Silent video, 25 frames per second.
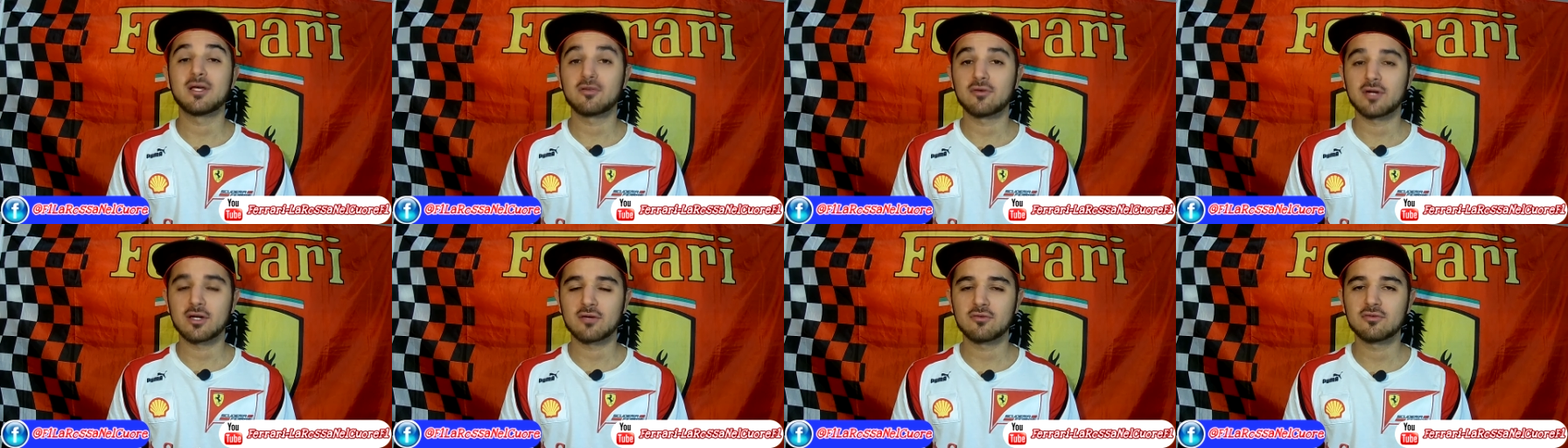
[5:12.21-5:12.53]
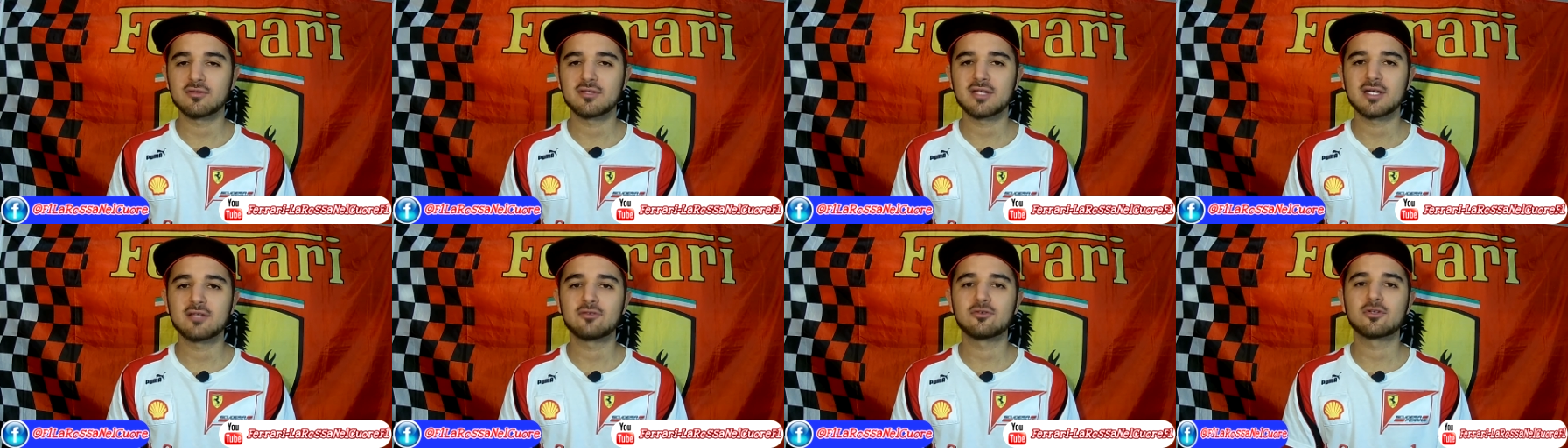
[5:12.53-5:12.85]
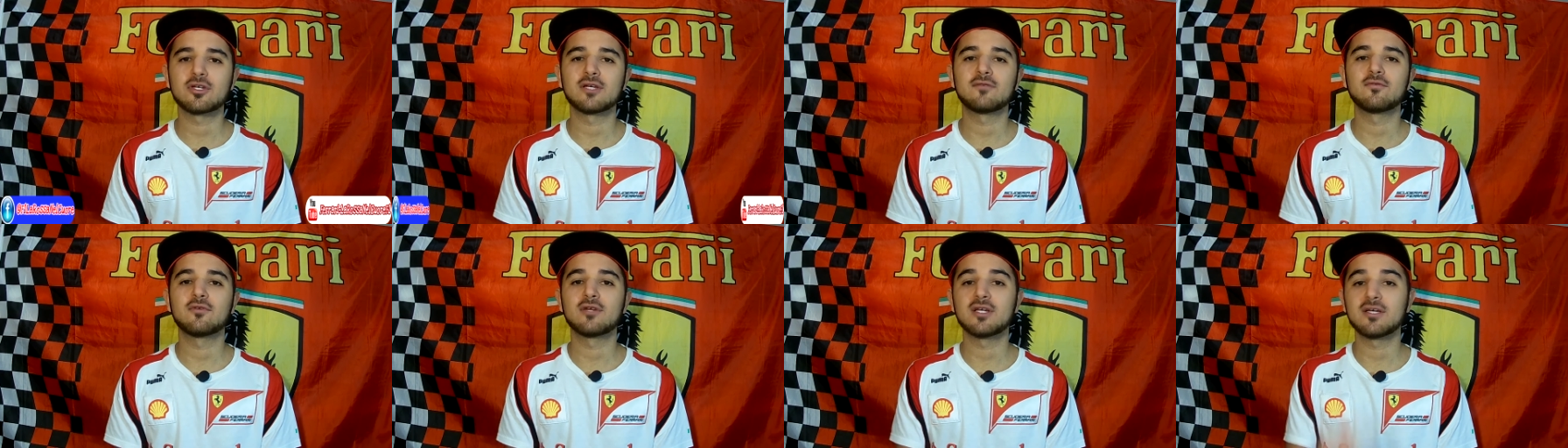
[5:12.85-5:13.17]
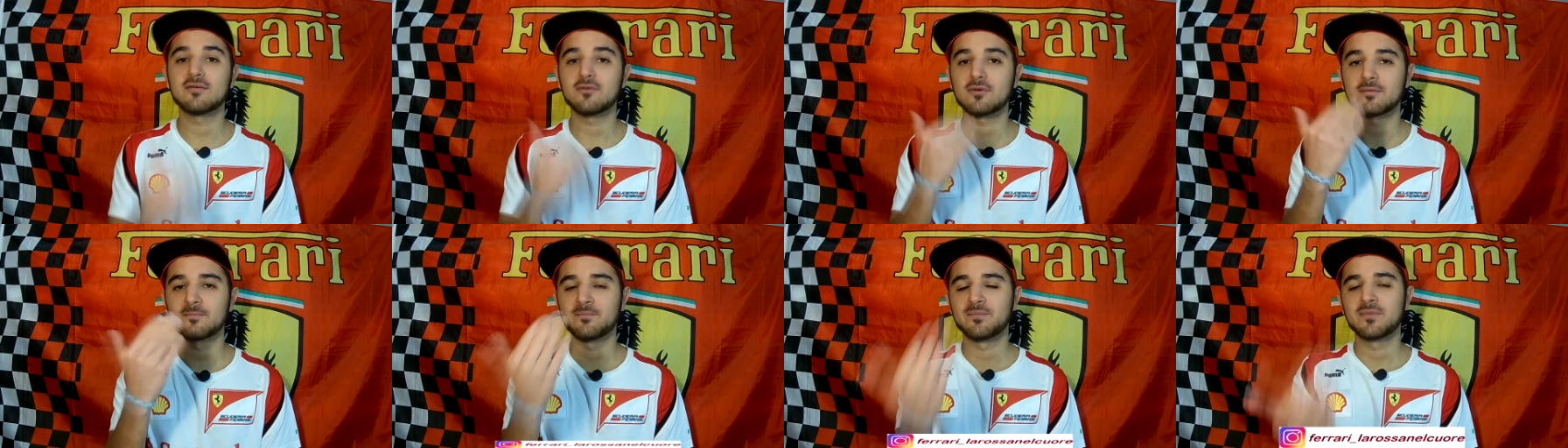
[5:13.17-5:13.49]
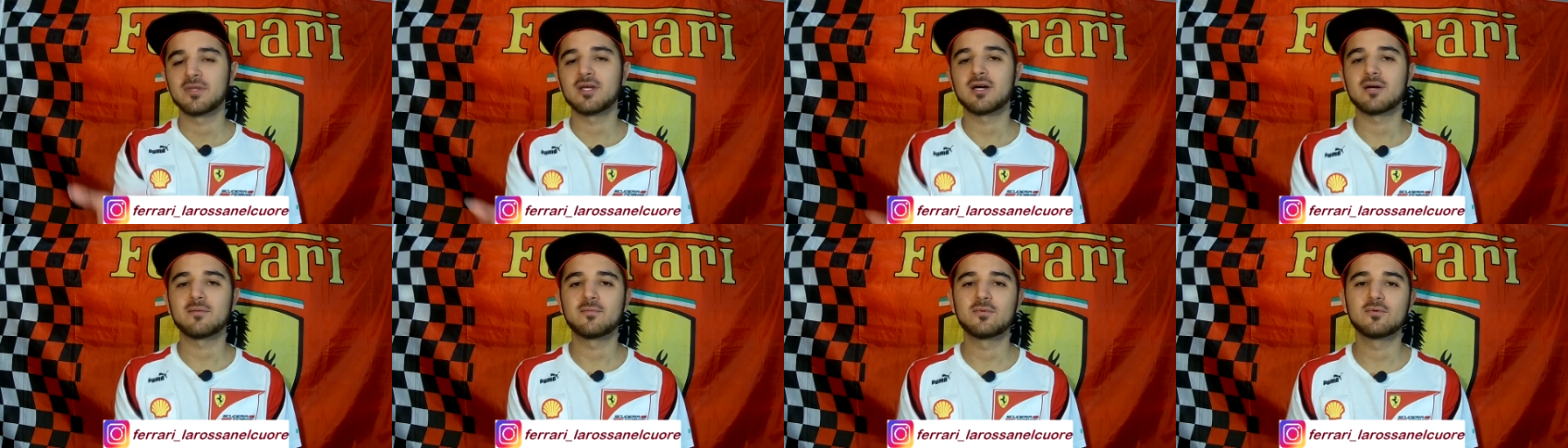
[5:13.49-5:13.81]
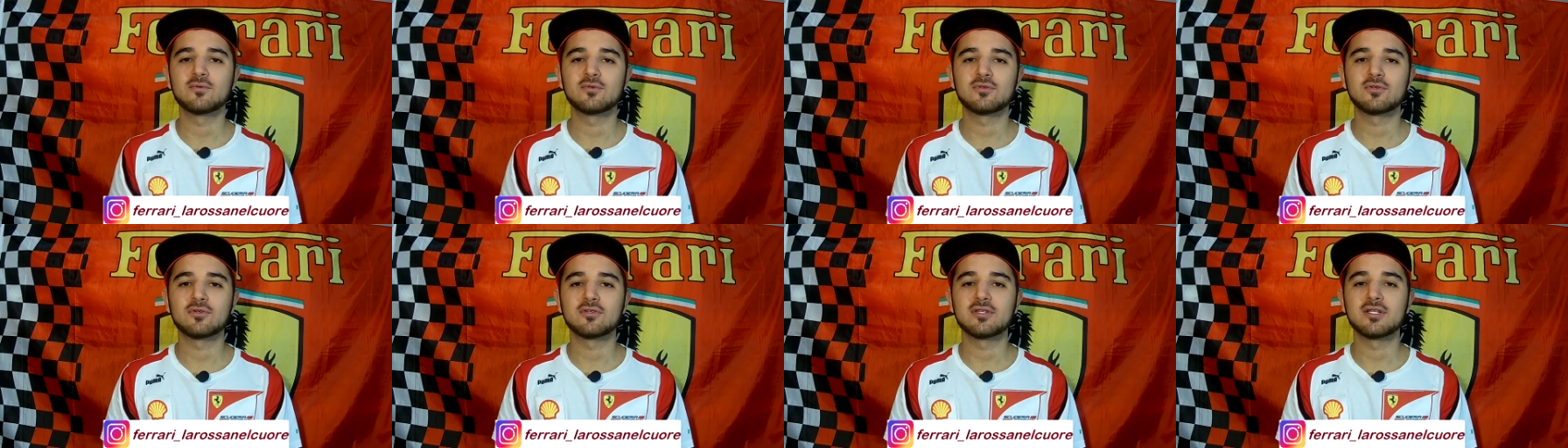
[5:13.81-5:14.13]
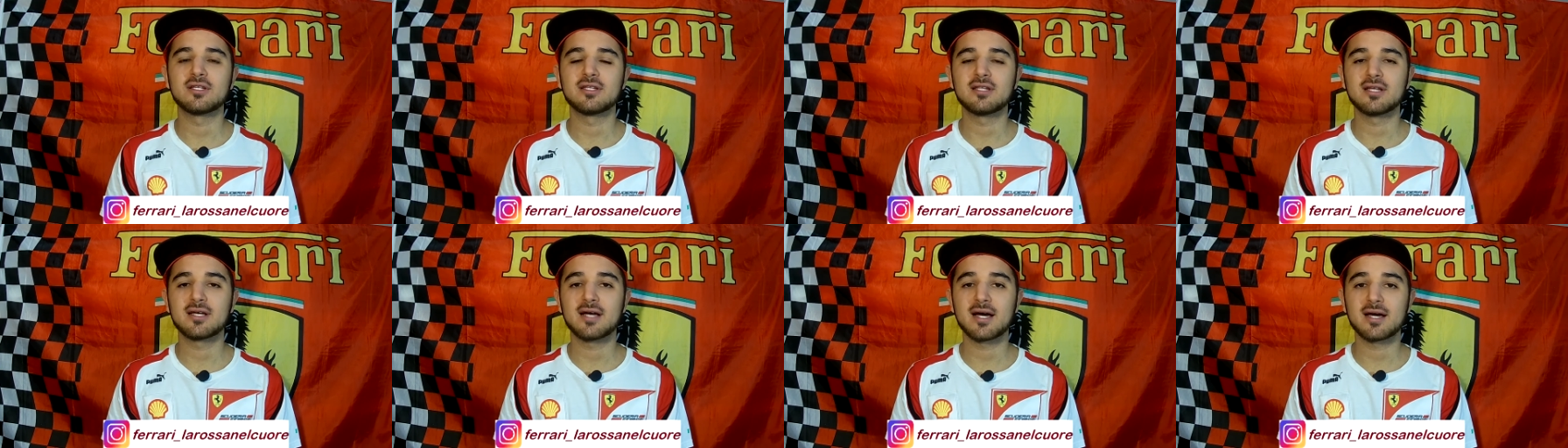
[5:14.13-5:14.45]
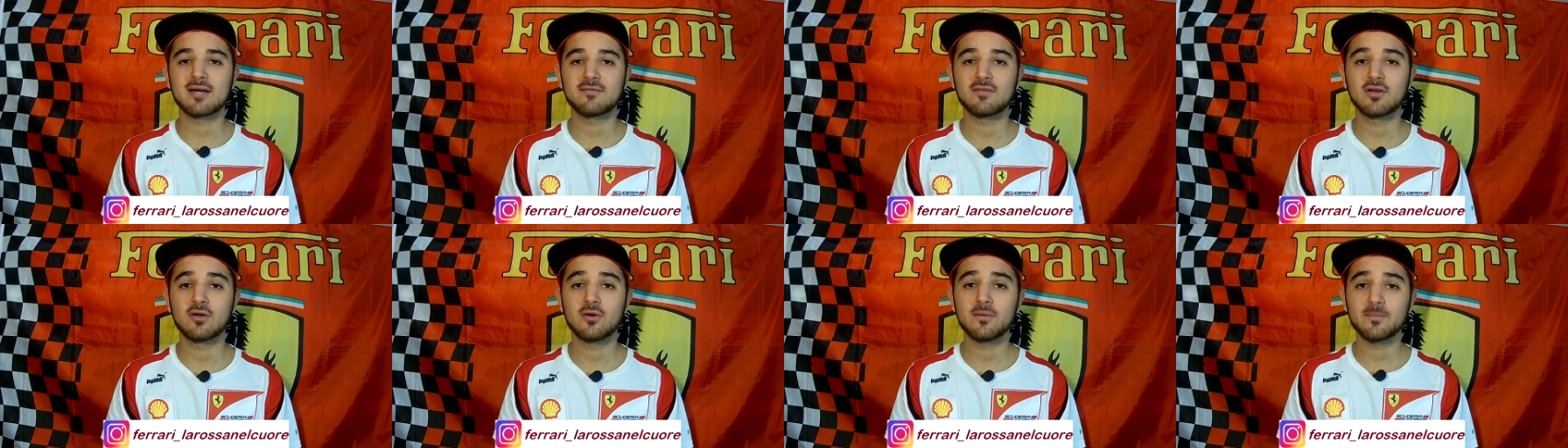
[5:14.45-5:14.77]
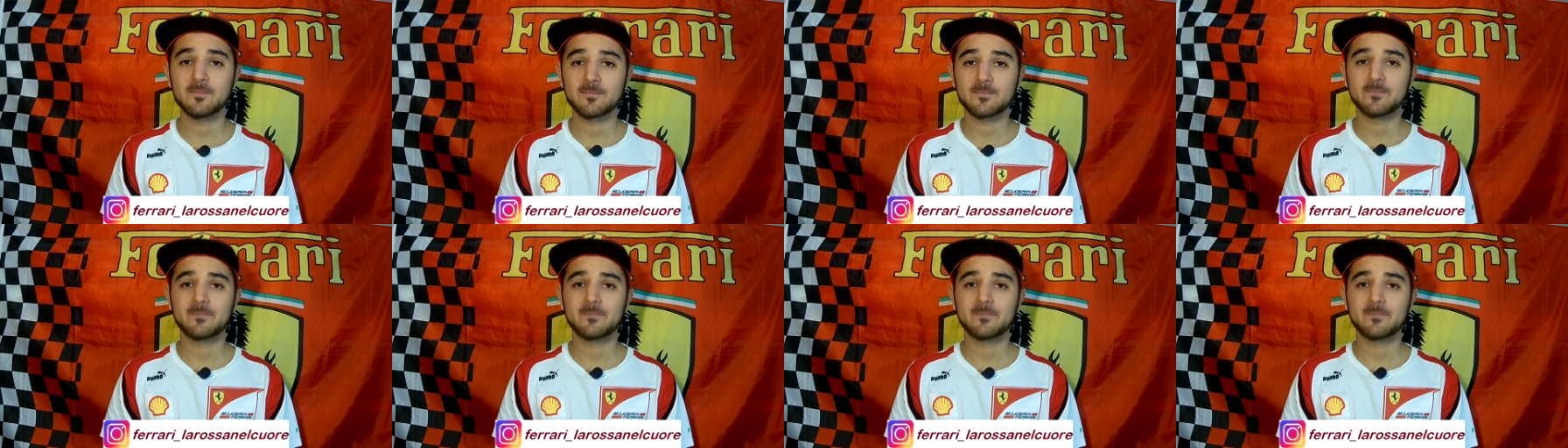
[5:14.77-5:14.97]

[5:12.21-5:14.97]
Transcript: hanno raccontato che volevo appunto dedicarvelo.